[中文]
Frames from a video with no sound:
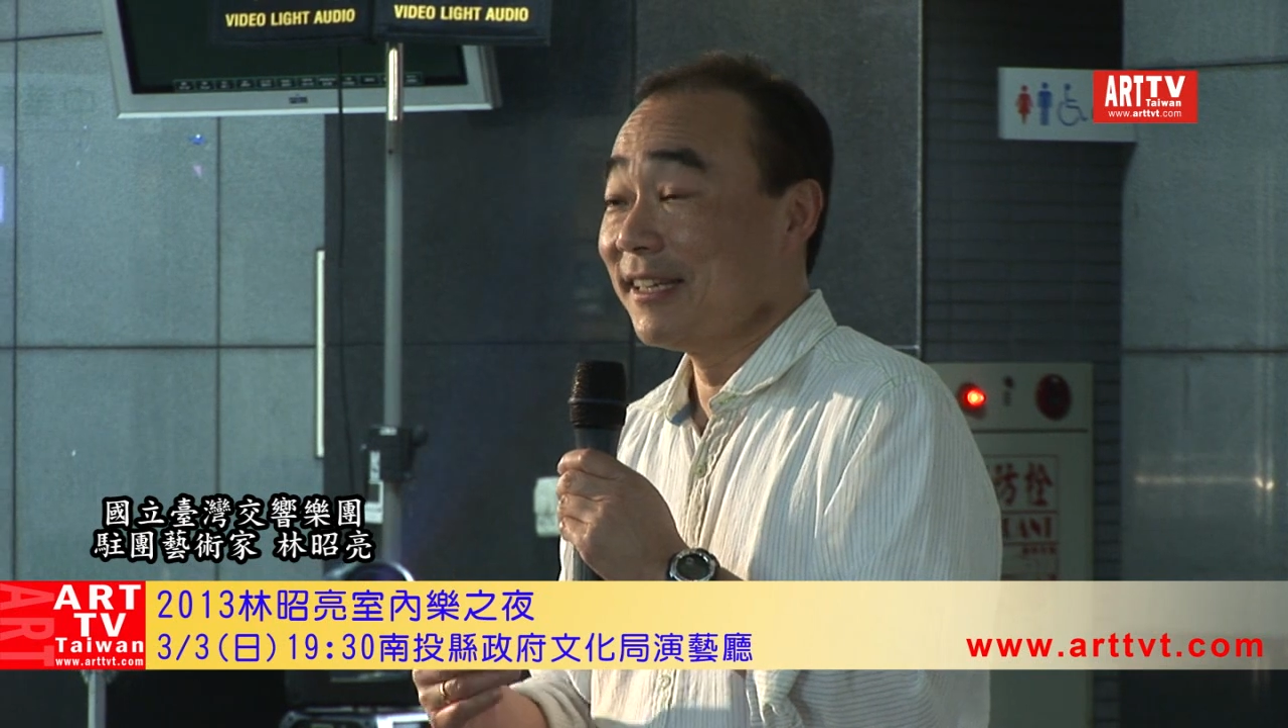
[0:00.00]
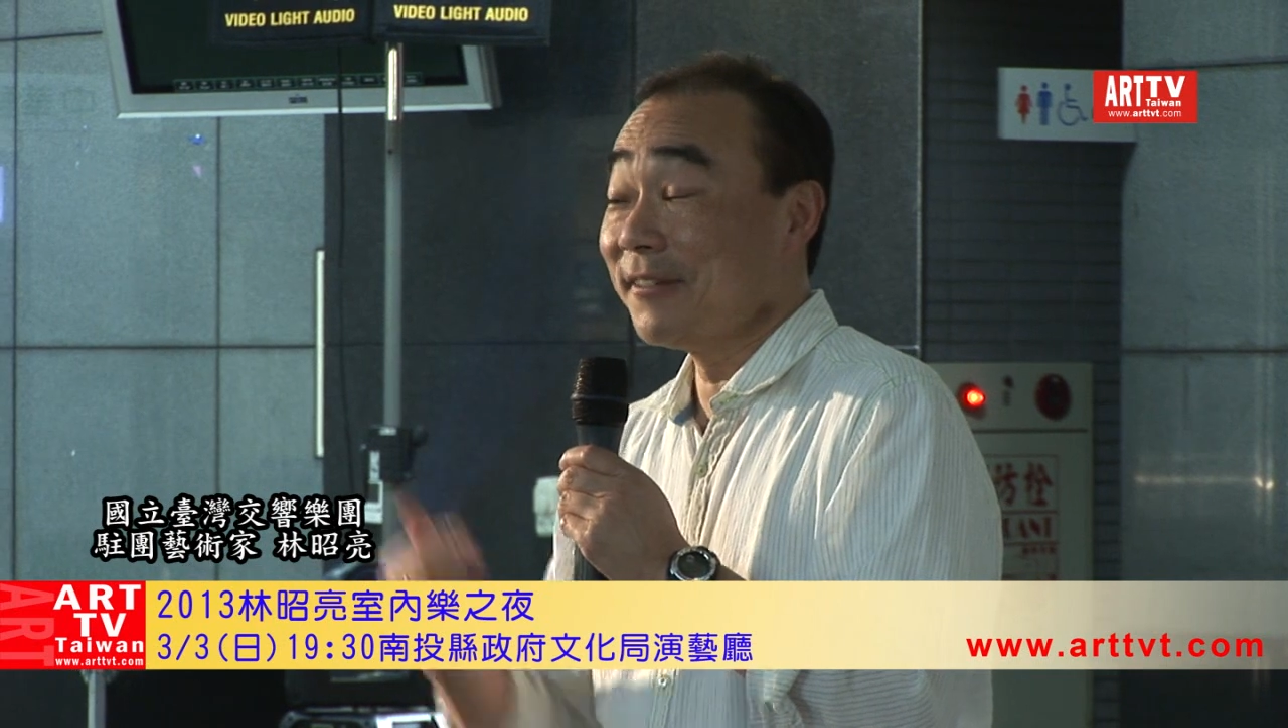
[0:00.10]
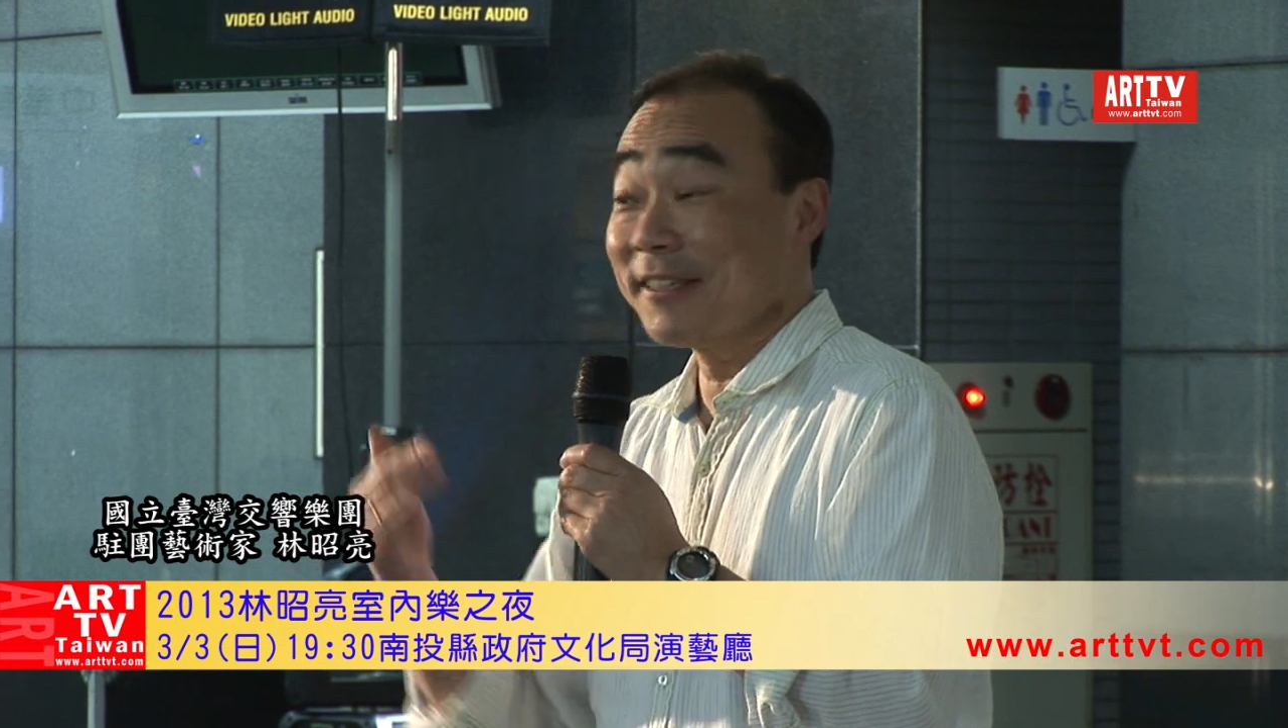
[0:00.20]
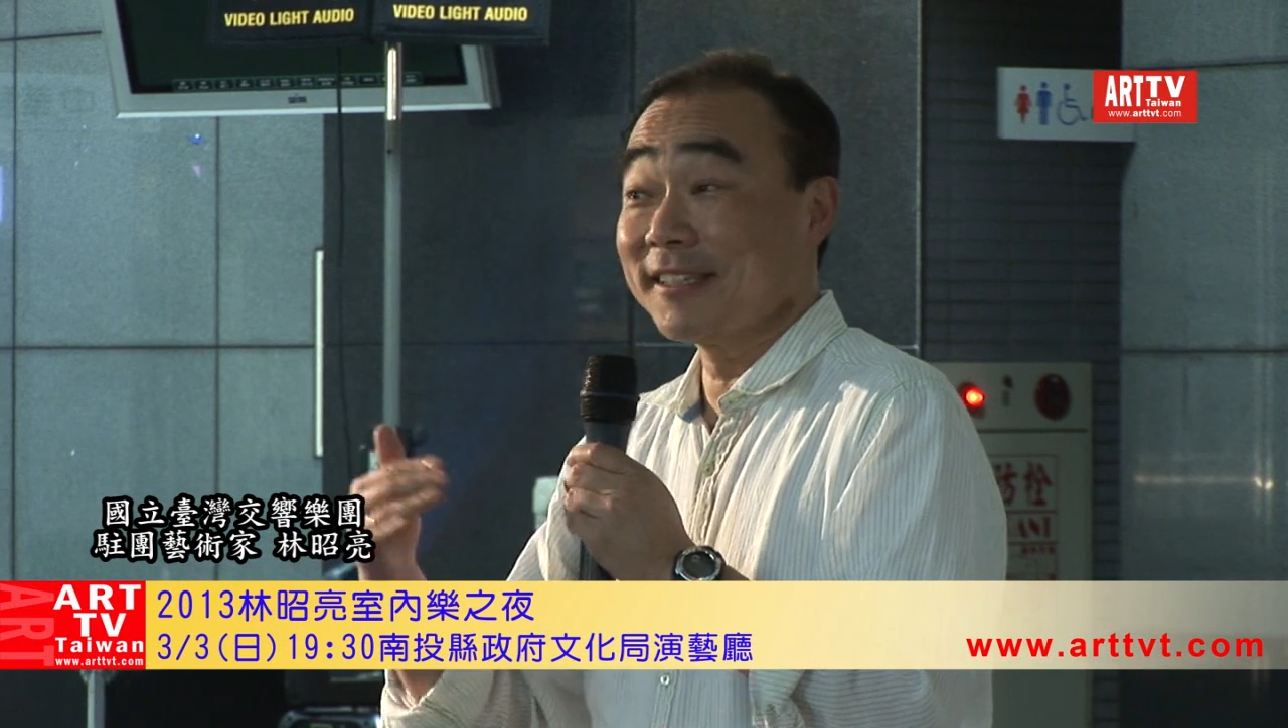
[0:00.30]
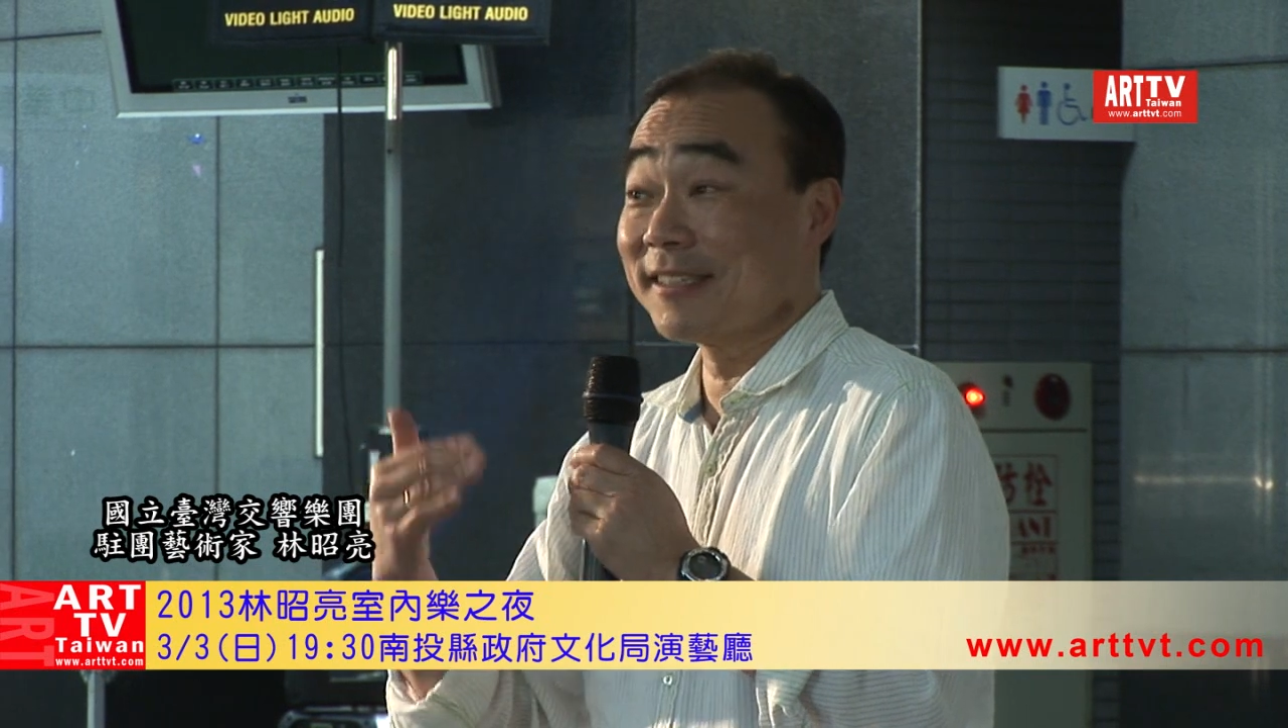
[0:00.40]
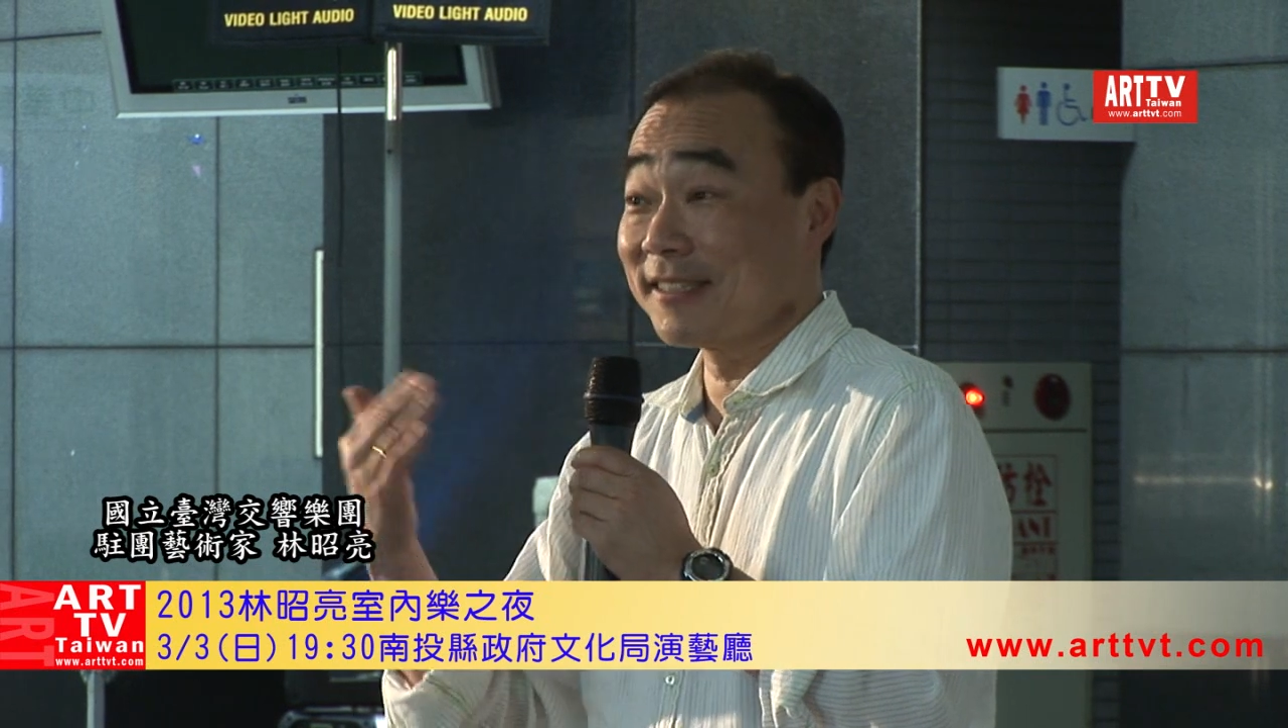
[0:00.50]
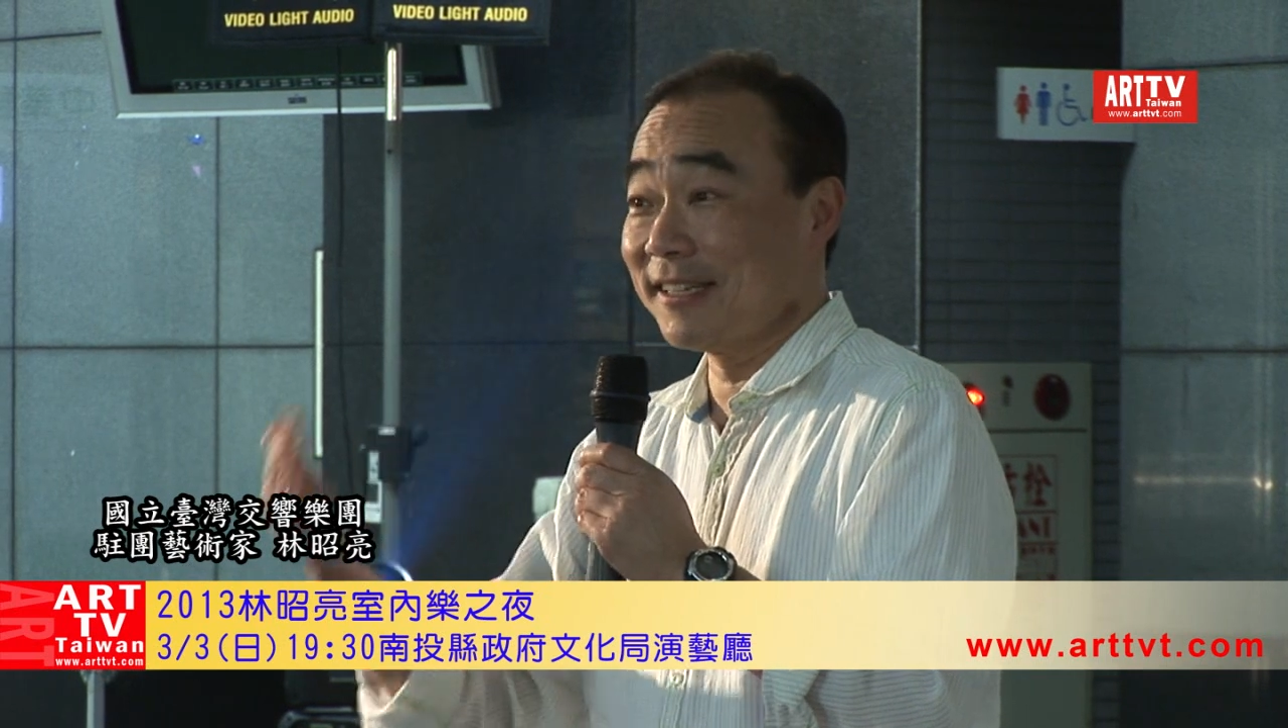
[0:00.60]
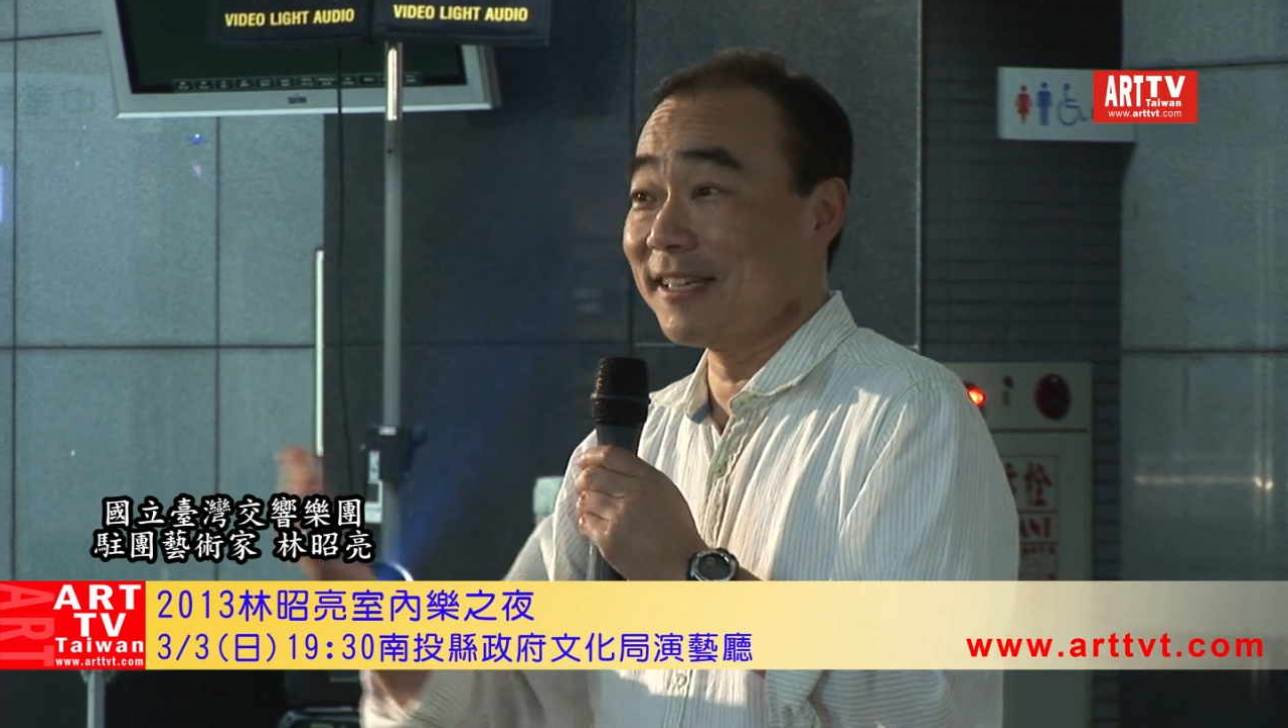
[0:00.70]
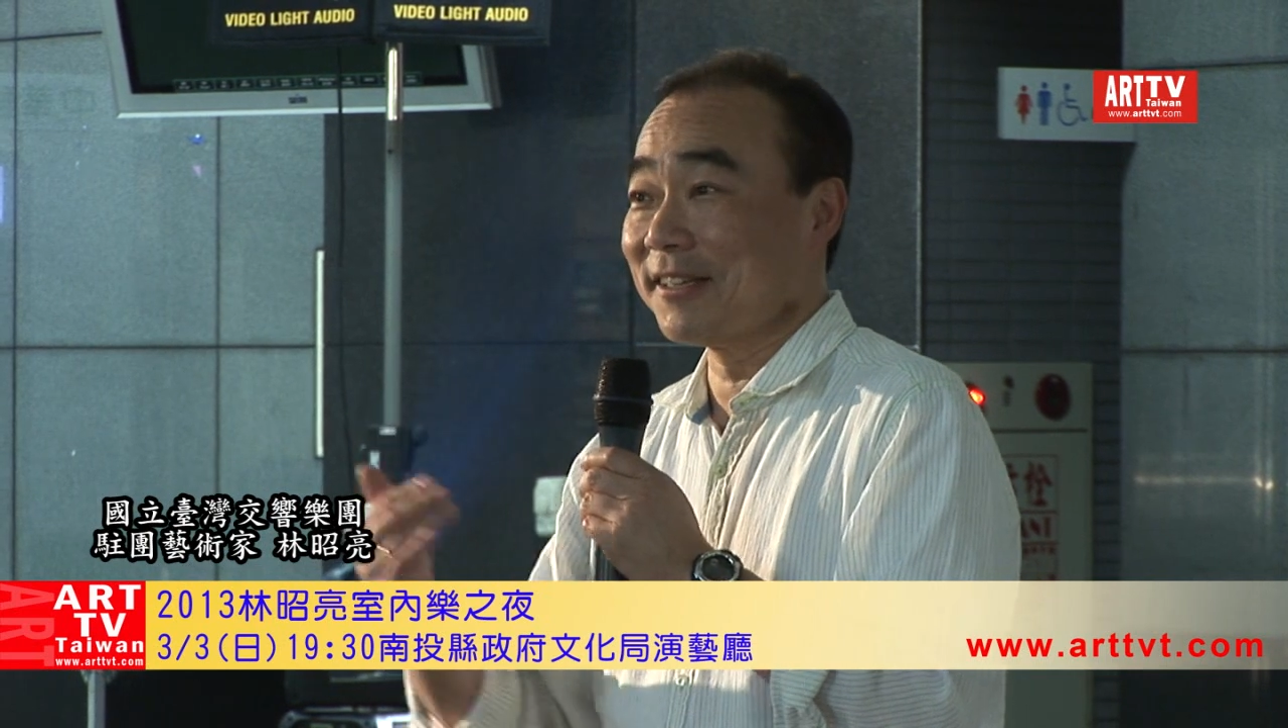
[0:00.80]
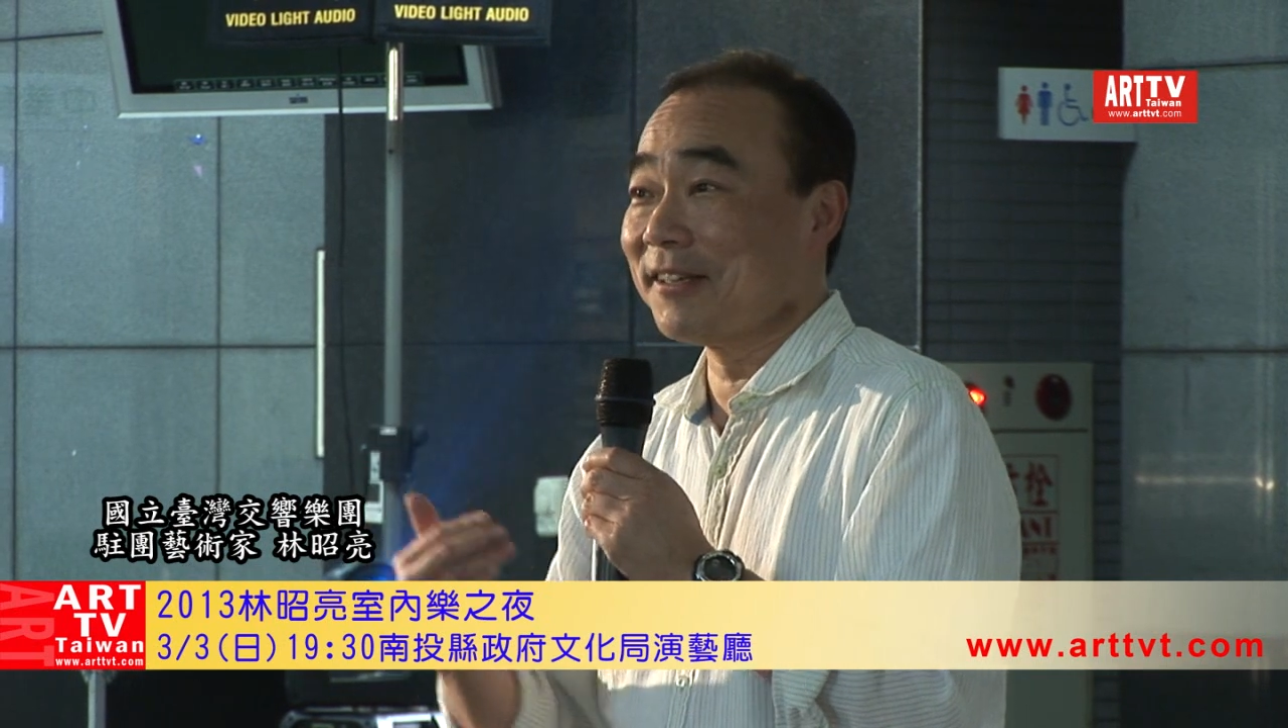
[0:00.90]
因为这个
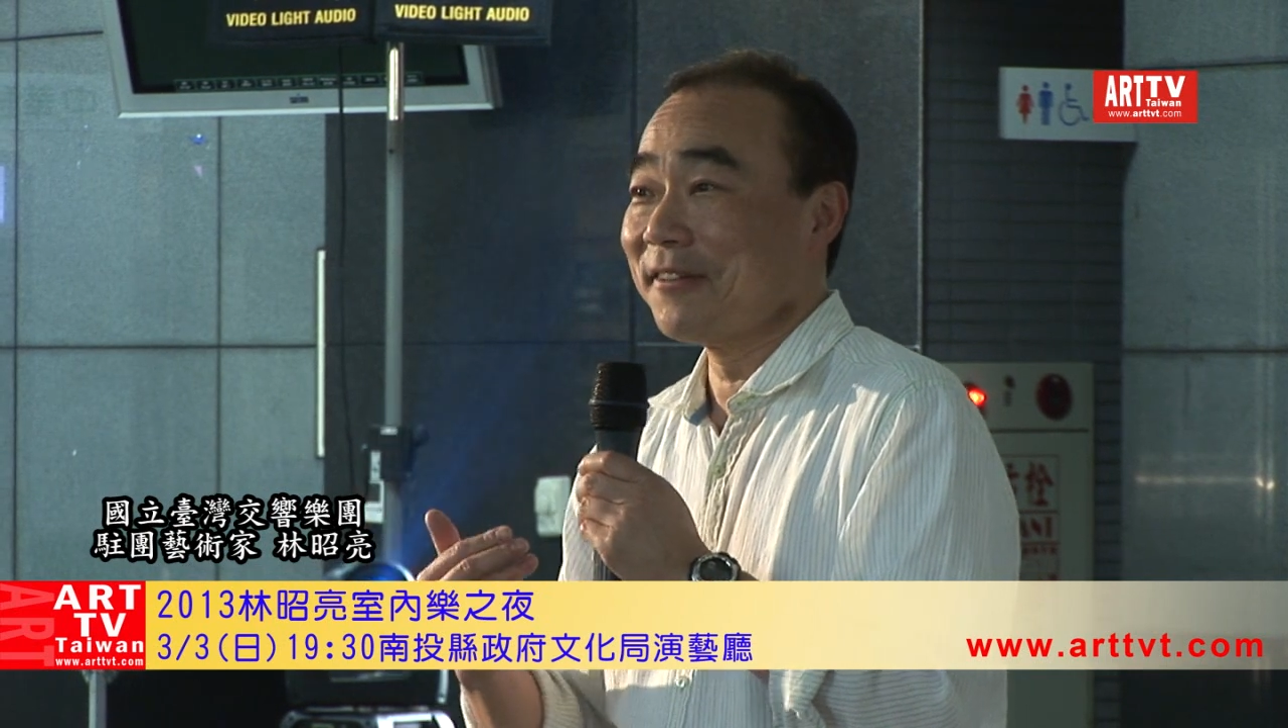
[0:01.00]
是一个